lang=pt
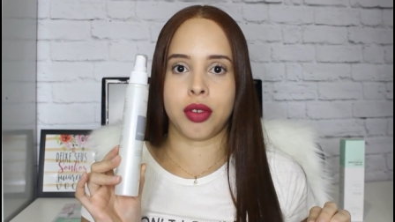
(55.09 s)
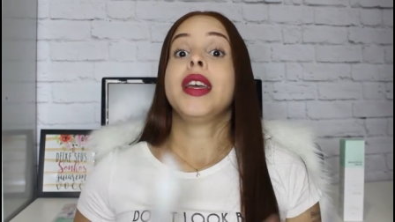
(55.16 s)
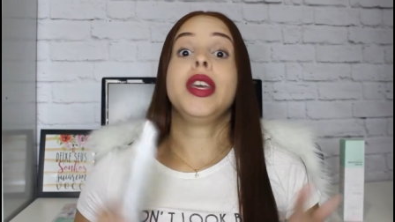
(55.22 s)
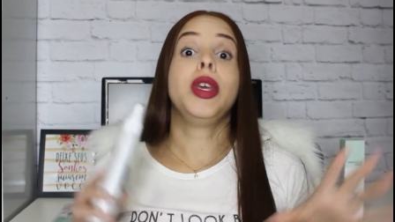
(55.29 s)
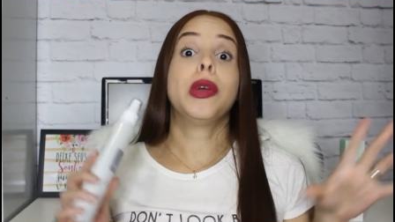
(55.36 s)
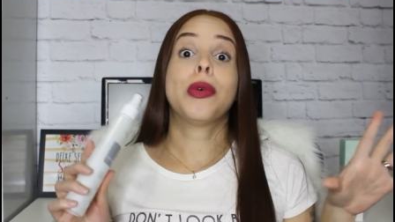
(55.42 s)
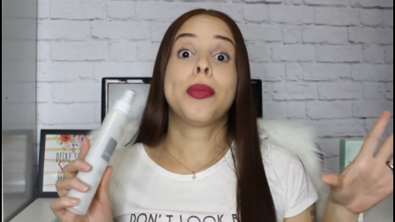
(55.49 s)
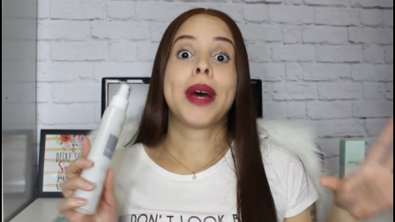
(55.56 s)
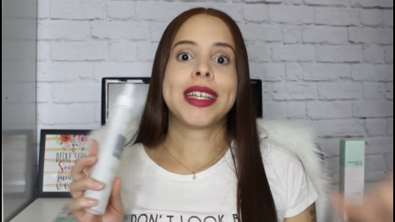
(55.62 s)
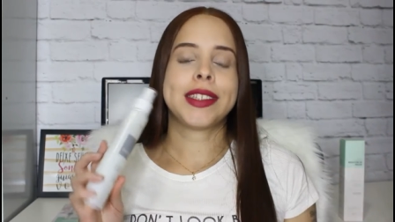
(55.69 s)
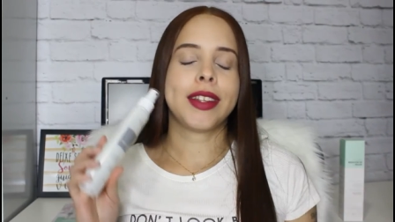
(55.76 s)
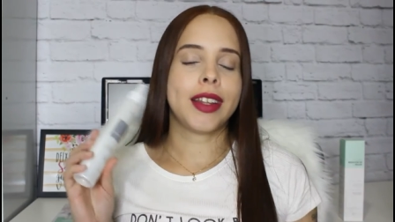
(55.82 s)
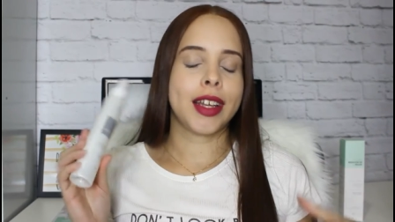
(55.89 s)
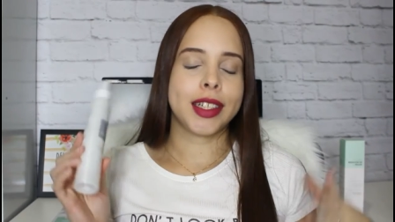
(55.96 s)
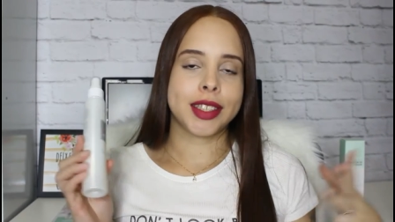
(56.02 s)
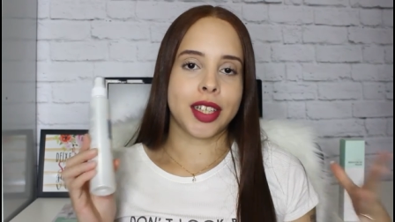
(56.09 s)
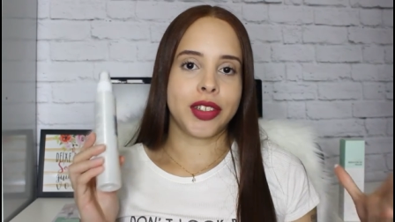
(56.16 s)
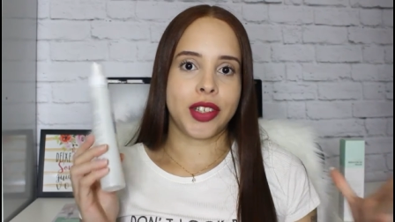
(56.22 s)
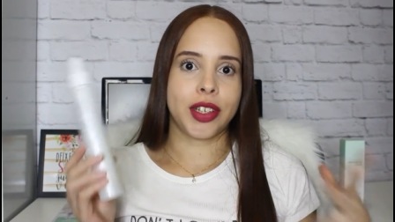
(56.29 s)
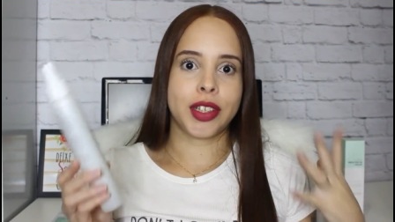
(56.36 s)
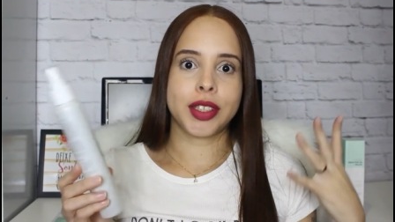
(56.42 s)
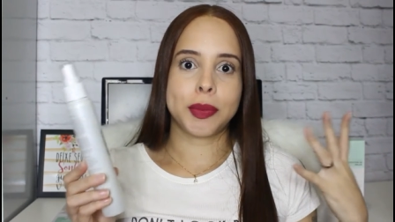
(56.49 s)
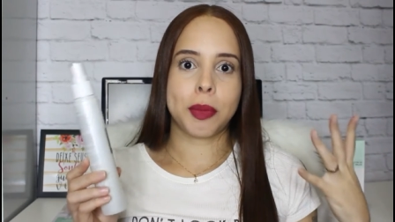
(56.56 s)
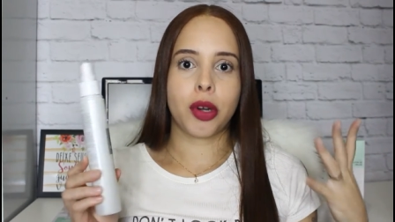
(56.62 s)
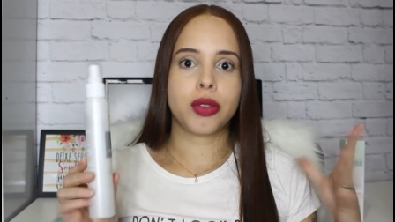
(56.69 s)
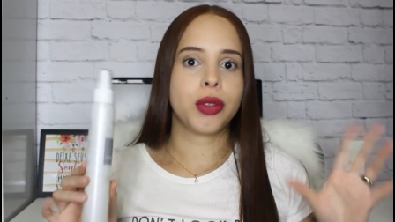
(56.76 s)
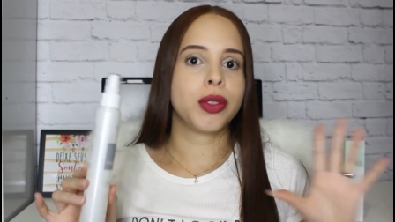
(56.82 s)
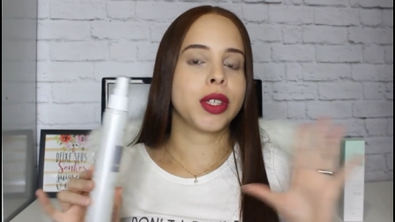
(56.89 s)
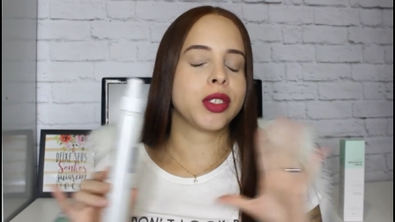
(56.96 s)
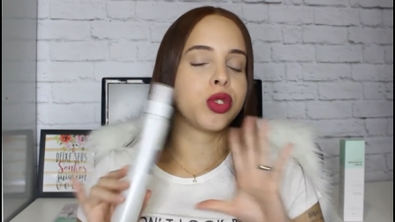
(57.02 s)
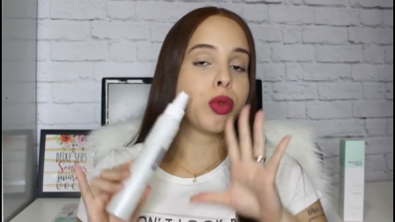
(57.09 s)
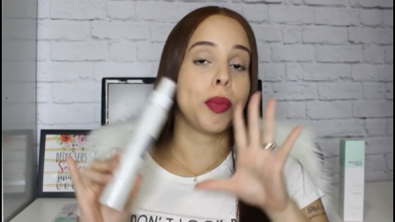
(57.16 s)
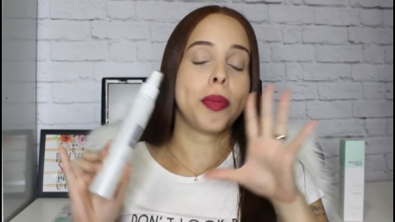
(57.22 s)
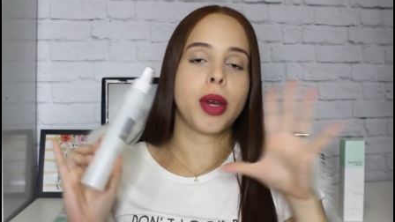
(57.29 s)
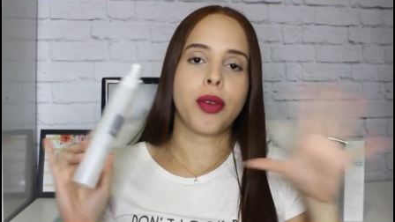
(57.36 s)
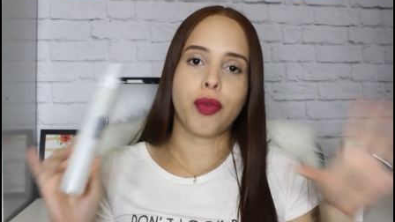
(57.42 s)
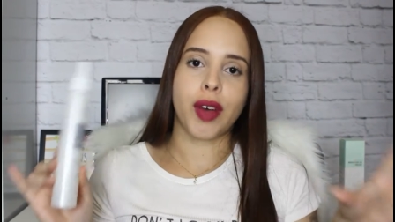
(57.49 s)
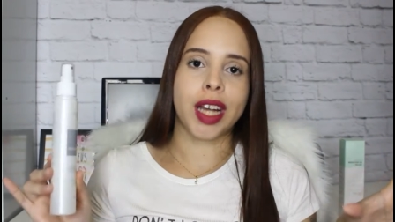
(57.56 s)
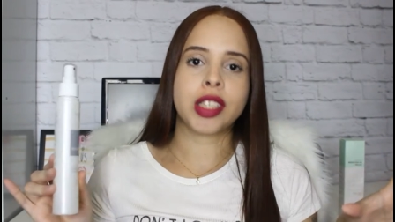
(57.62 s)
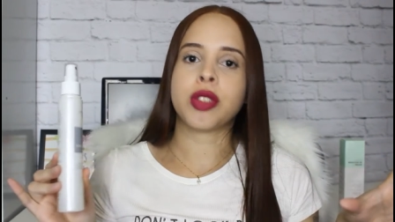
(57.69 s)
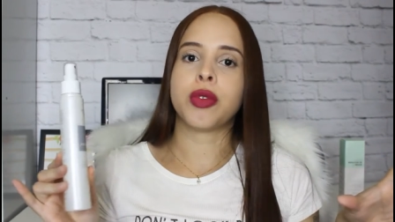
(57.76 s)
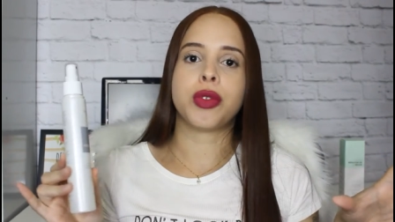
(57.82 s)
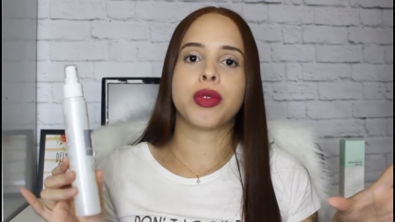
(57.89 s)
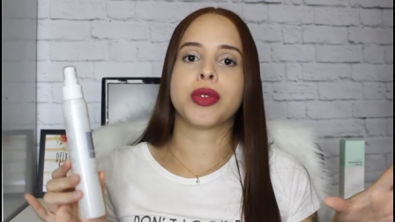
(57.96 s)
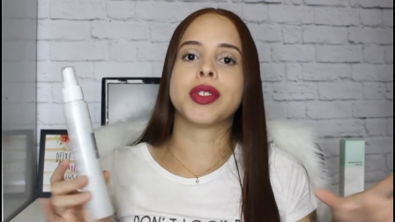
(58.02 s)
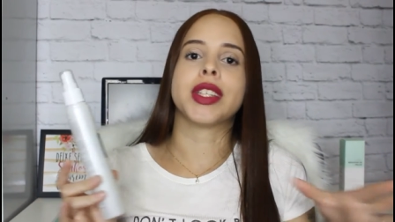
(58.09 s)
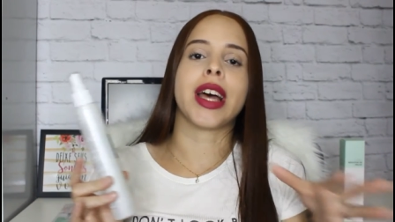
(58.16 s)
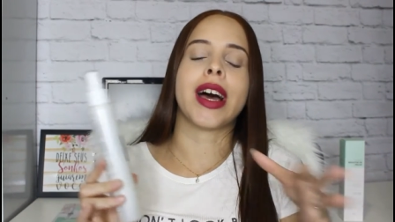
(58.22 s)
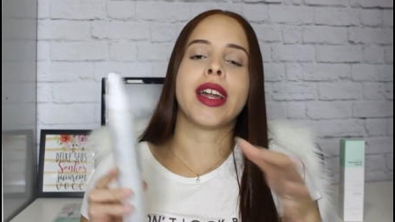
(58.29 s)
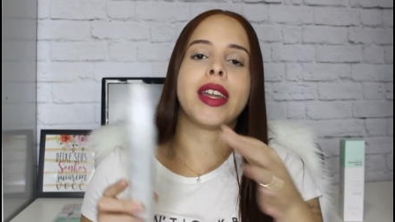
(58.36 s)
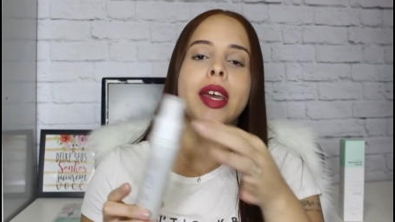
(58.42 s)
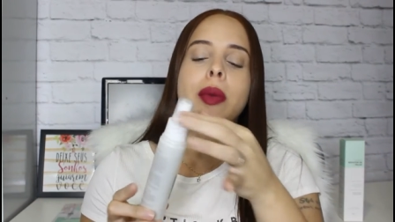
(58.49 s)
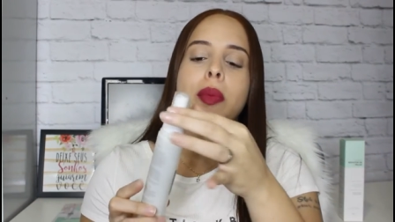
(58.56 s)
E o mais interessante é que esse produto é super fácil de usar, né?